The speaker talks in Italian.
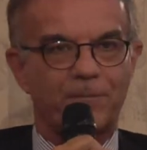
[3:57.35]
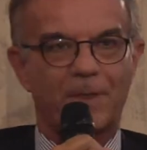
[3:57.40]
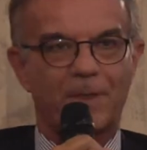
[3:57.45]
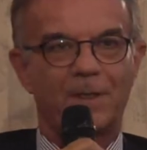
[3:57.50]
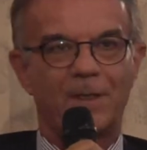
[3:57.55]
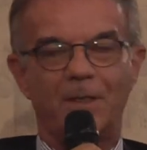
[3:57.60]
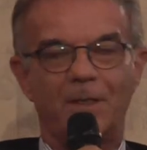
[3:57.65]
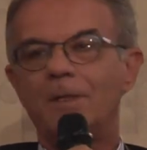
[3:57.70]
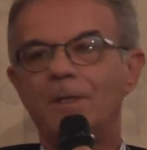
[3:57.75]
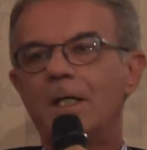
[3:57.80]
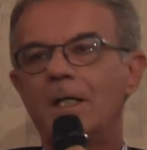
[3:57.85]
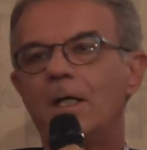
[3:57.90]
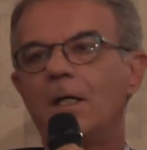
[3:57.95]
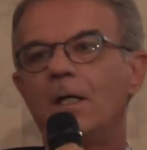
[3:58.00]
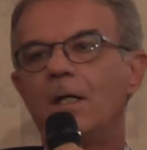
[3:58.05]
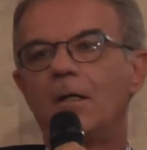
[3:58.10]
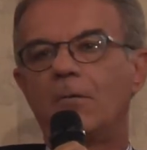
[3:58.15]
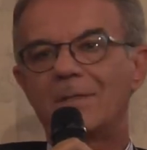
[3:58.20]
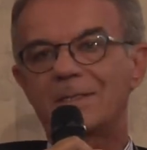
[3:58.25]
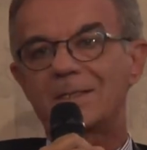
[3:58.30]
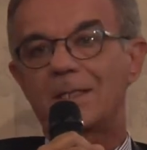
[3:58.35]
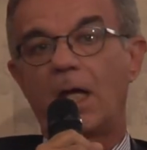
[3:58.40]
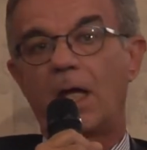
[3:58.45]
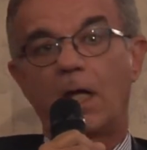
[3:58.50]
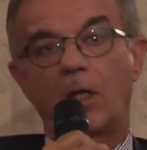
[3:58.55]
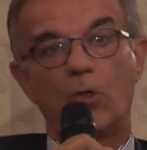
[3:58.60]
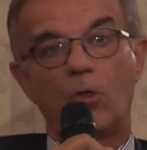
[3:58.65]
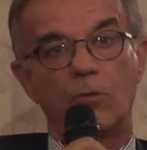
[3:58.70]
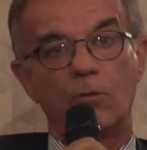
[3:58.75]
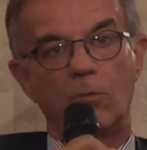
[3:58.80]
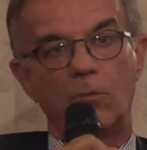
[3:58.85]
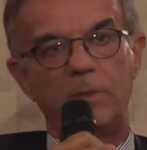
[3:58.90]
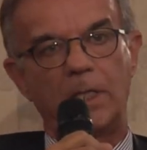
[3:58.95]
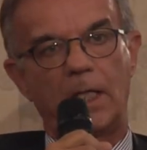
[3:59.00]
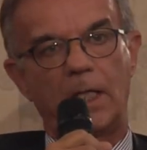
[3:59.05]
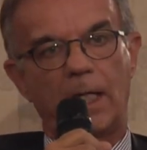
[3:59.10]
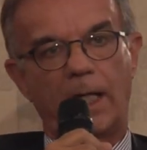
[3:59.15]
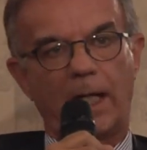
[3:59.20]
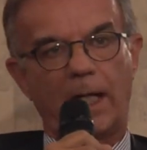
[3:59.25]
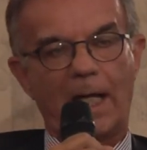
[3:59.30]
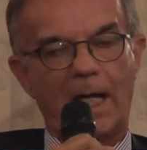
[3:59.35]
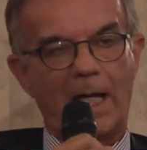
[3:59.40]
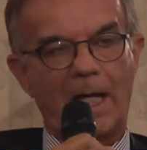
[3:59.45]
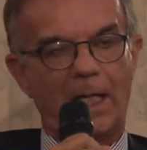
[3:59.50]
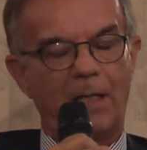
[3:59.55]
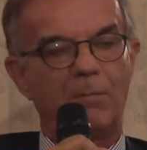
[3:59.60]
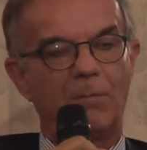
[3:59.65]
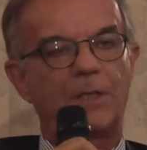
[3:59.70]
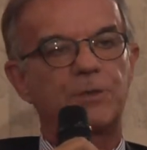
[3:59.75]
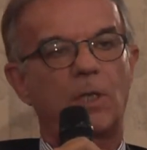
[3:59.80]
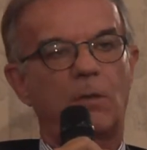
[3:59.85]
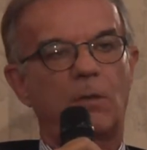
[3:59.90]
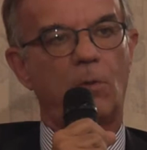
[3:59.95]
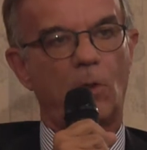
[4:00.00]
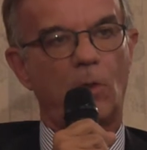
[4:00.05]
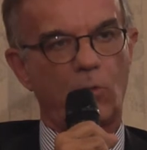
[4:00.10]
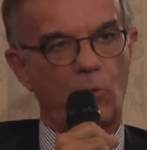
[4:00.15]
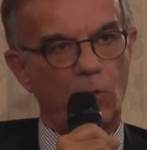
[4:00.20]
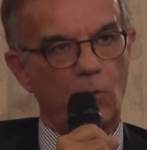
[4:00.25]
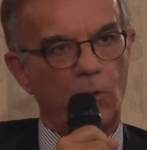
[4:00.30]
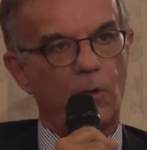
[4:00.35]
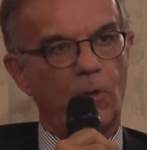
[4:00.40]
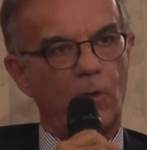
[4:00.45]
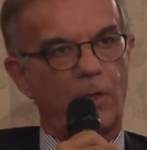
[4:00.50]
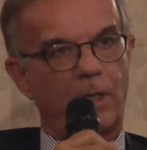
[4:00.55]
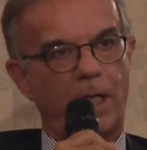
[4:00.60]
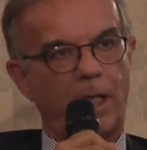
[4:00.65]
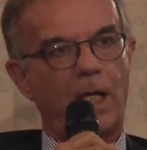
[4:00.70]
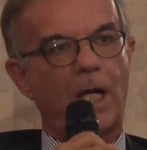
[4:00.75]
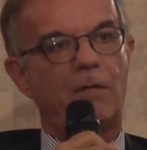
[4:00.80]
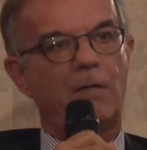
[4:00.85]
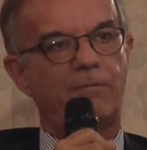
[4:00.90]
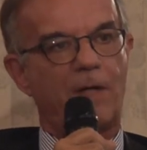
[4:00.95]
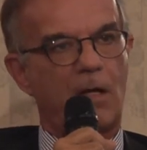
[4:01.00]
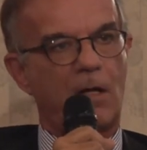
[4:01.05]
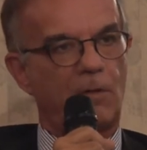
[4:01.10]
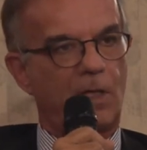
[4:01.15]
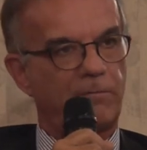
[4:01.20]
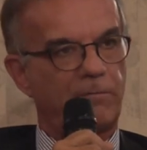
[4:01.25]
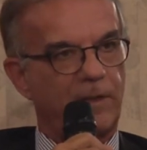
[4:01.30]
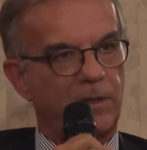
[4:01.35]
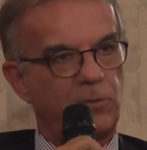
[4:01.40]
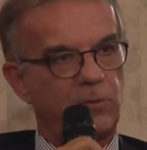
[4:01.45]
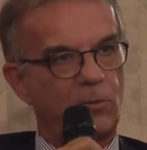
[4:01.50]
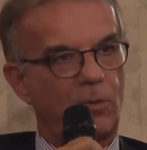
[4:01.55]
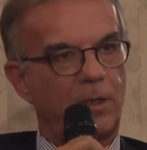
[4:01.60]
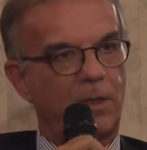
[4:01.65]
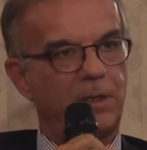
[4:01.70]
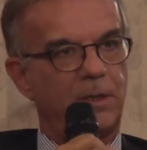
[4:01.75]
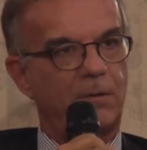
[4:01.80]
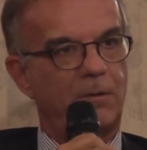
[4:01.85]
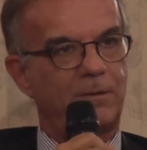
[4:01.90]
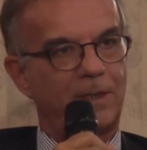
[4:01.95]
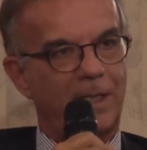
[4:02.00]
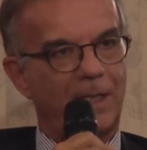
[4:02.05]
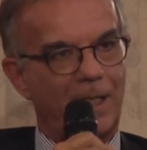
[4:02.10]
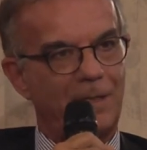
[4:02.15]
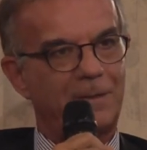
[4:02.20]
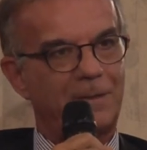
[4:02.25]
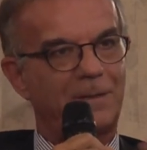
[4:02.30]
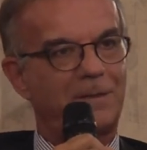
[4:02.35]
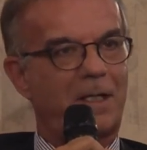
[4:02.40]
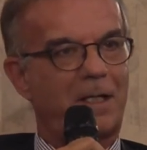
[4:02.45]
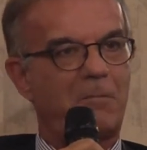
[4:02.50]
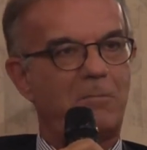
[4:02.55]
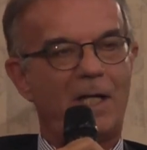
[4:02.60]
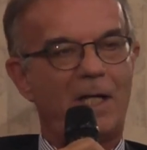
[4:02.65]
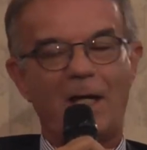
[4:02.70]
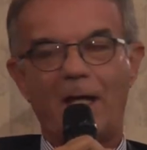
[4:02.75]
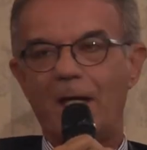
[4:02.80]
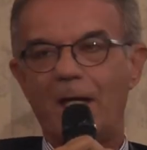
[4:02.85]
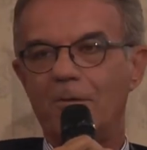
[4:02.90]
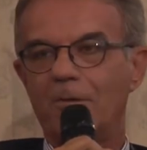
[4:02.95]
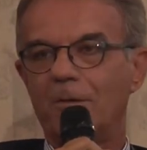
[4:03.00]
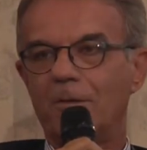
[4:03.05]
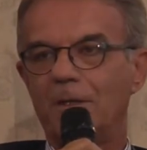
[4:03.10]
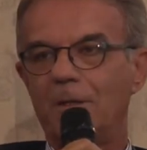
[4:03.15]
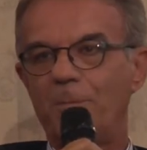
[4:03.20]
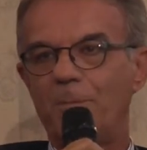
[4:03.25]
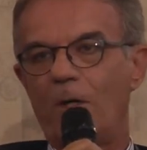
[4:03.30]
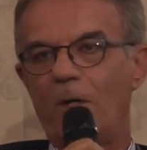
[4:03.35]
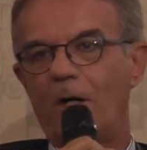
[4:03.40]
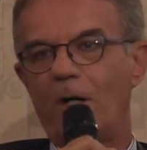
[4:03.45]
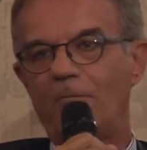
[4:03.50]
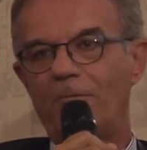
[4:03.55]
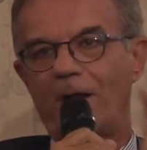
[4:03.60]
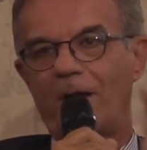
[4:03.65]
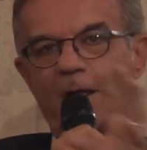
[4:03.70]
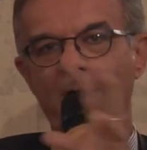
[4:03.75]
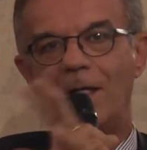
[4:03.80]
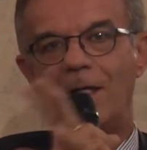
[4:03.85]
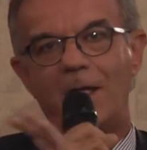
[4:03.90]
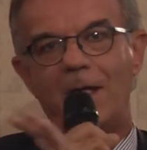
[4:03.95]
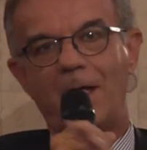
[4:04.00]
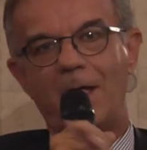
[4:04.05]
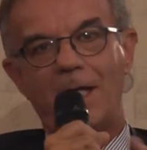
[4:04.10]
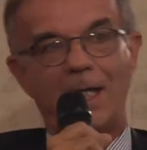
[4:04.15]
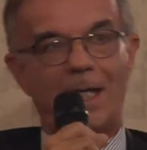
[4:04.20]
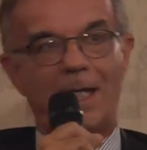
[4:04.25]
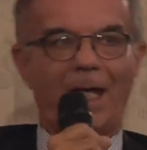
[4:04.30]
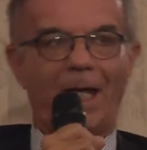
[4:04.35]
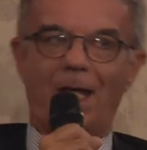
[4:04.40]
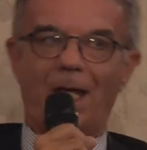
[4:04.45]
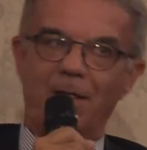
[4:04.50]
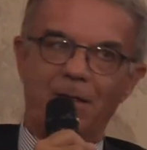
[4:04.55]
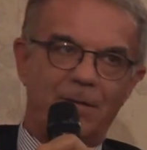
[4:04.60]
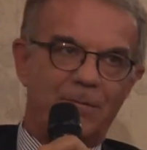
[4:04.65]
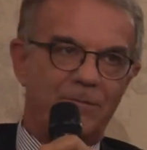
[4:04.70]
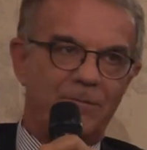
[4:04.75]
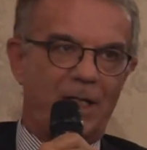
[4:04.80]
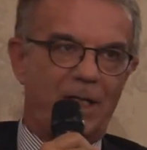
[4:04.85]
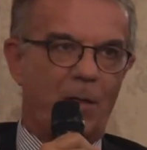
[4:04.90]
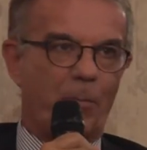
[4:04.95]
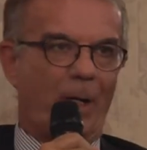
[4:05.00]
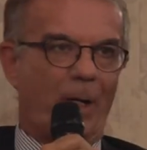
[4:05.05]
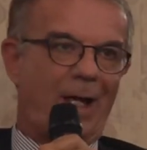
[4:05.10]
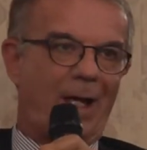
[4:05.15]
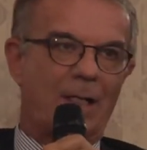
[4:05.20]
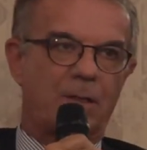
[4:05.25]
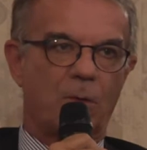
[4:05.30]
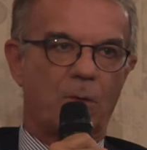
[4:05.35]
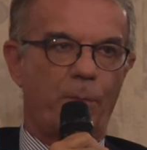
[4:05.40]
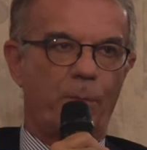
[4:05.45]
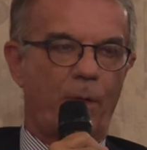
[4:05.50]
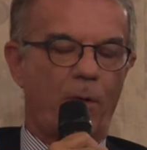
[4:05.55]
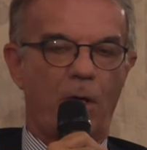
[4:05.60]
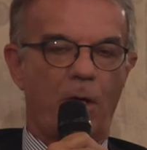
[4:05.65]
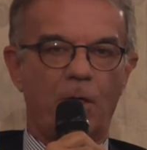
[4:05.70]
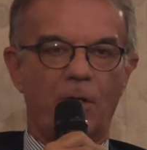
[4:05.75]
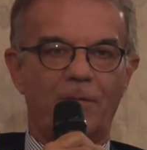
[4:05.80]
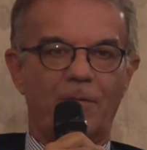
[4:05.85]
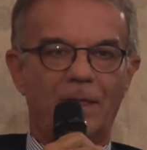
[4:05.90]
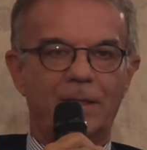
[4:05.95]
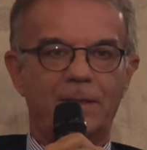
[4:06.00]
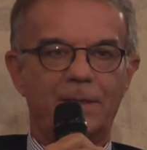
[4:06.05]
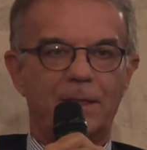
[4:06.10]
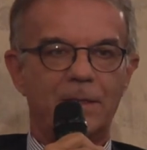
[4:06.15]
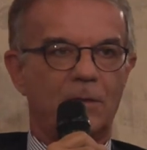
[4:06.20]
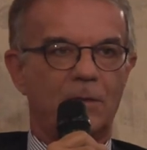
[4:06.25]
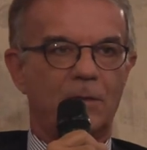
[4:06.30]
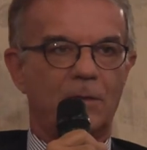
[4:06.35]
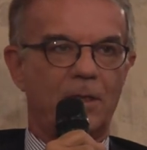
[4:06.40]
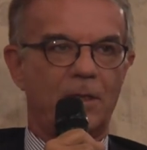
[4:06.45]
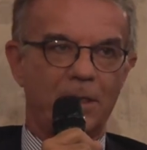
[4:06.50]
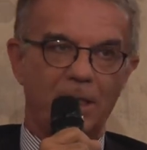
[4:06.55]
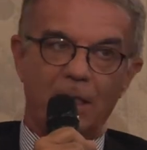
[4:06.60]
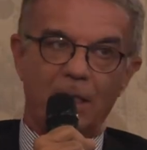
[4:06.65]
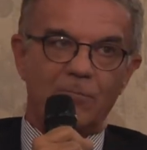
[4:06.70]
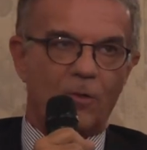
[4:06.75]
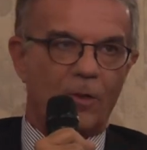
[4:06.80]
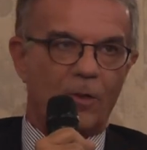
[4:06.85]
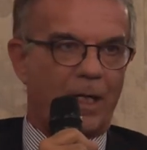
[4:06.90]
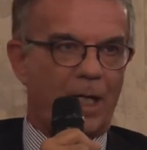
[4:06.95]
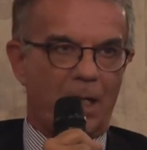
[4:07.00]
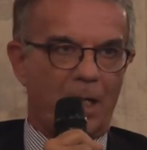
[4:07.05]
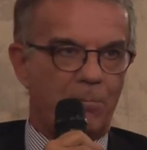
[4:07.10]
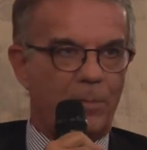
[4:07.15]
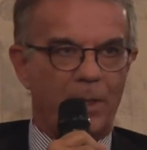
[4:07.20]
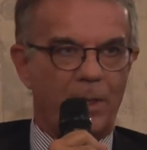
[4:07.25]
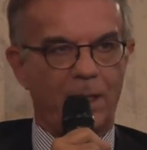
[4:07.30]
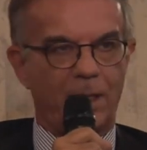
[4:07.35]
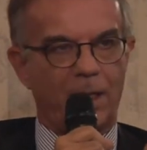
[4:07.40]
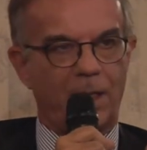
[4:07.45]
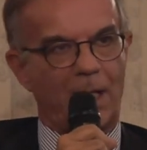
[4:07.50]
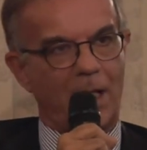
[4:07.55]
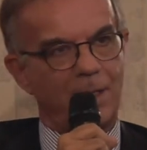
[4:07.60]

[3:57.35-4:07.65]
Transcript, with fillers: No? Questa è economia reale, ma qualcuno che fa una fattura di 83 mila euro di piovra e viene pagato però a 90 giorni e vorrebbe